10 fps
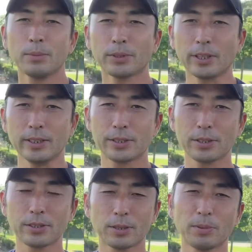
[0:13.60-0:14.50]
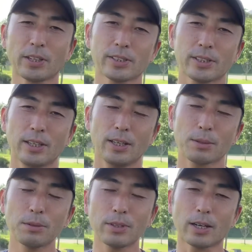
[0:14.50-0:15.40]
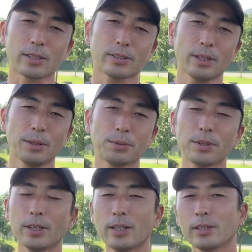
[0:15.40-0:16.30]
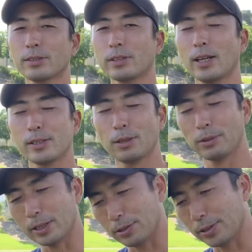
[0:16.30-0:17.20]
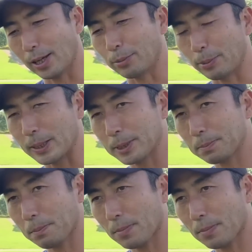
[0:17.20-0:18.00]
久保田テニス教室の久保田です。今回はですね、動きに関する大事なお話をしたいと思います。